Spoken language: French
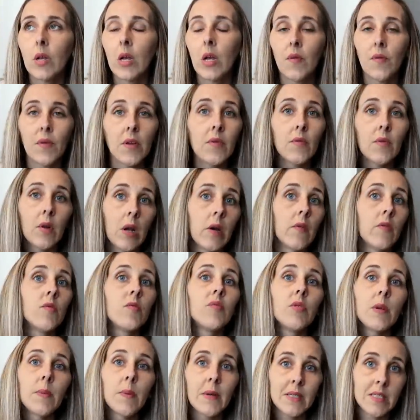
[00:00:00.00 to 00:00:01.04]
Et en fait, voilà, vous
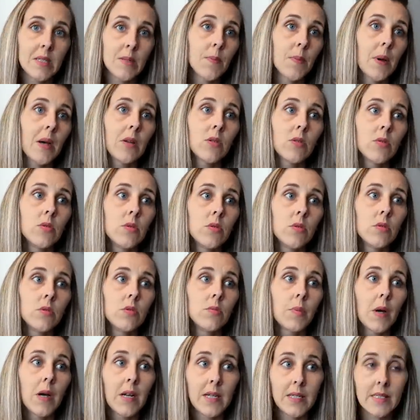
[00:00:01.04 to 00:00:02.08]
pouvez passer par
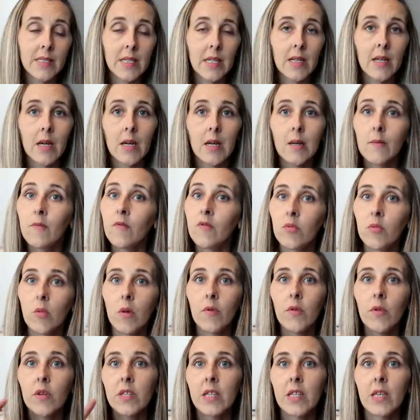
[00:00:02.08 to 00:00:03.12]
l'Instagram, par vous
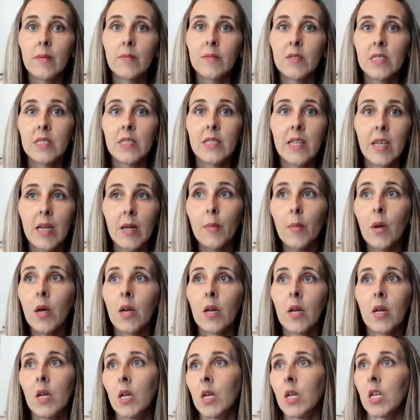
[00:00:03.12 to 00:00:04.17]
m'envoyez un petit DM
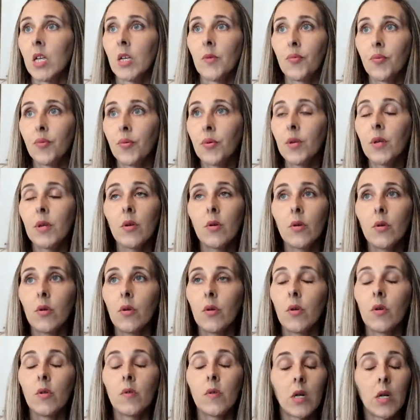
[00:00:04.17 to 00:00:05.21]
et puis
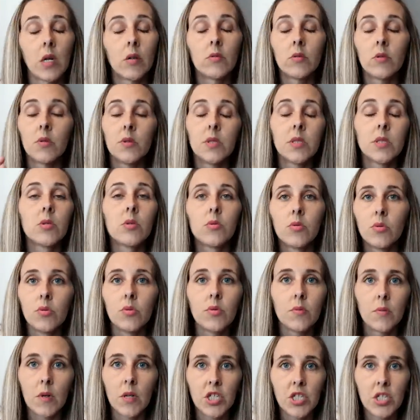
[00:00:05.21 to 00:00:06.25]
euh, voilà, on en
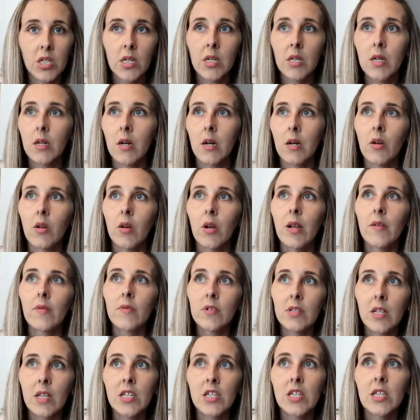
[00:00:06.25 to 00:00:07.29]
discute, machin. Alors
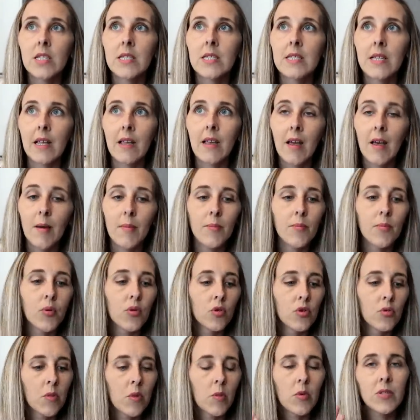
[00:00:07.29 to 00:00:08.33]
l'avantage d'Instagram,
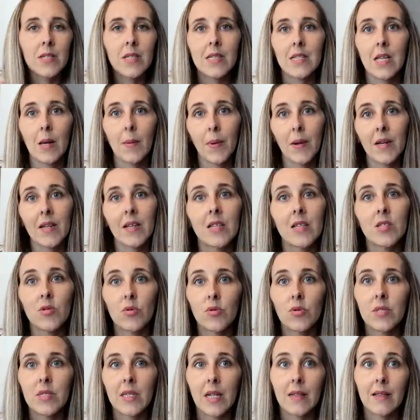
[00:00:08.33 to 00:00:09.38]
pour le moment, ce ne sera cas
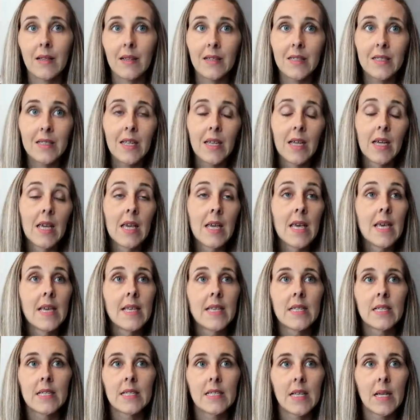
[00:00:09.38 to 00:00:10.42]
sur le site internet,
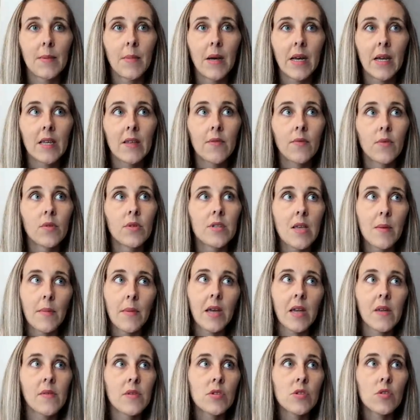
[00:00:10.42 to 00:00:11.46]
c'est que ça m'arrive, ça
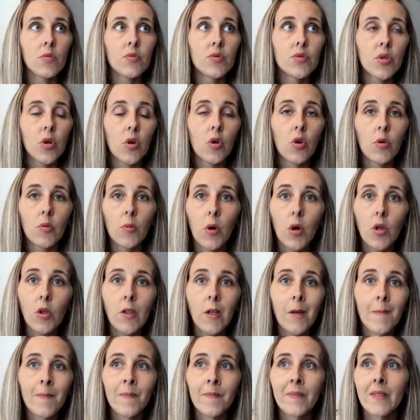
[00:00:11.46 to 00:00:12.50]
m'arrivait sur plusieurs commandes.
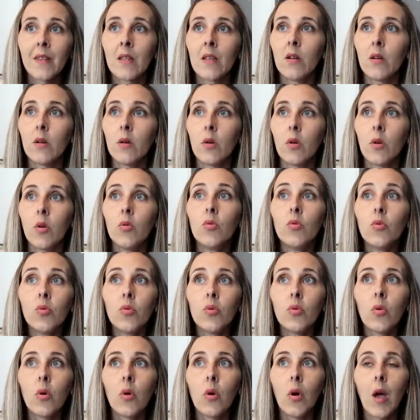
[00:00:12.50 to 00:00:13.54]
Euh,
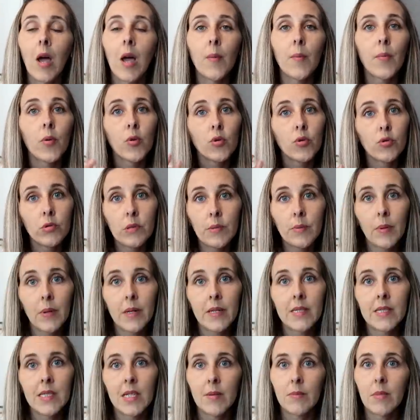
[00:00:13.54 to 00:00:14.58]
où euh, un produit
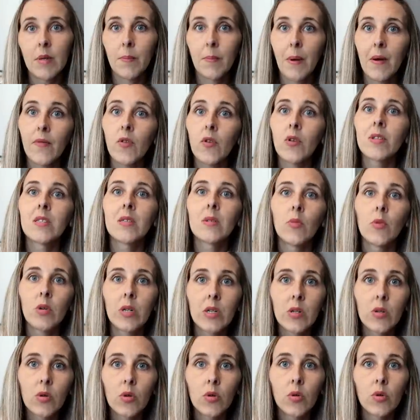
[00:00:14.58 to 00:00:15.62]
plaisait mais pas forcément
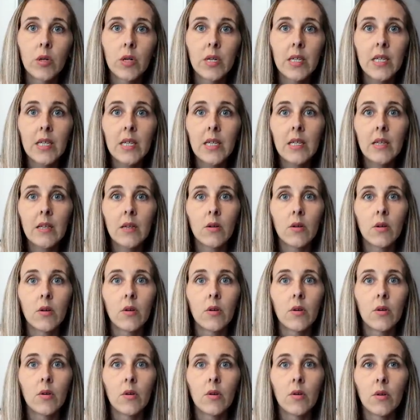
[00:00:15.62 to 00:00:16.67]
les coloris
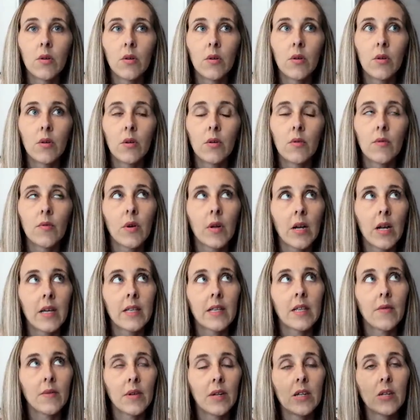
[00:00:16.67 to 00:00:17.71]
voilà
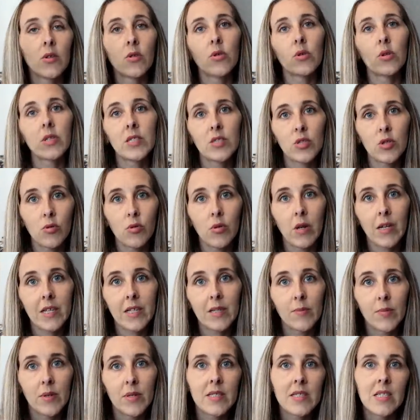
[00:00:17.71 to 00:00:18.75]
il y avait les coloris de celui-là
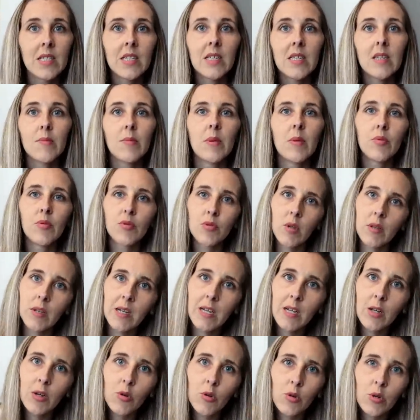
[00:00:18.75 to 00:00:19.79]
qui plaisaient mais plutôt
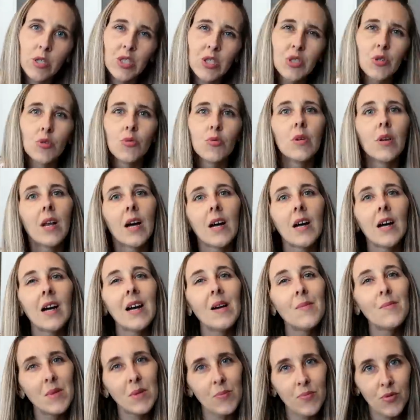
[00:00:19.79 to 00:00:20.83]
avec les coloris de
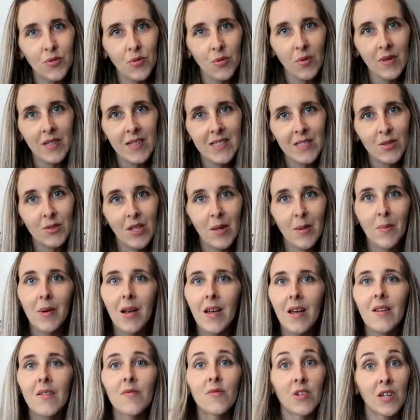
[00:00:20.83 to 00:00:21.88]
celui-là mais plutôt avec ce thème
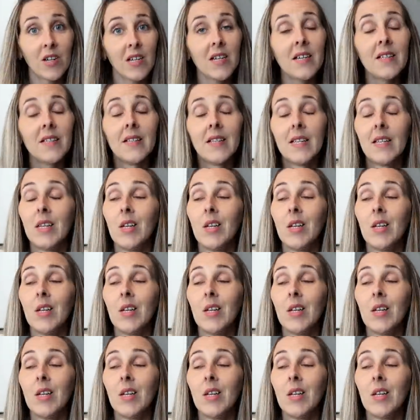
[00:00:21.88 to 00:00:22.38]
là voilà